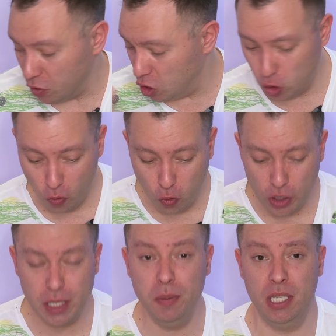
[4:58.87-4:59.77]

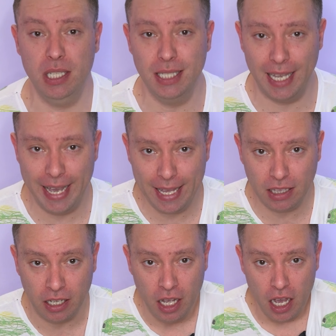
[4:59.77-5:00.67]
180 за
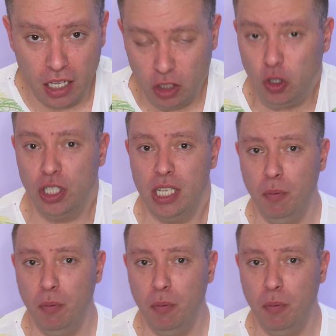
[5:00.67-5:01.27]
это, это то же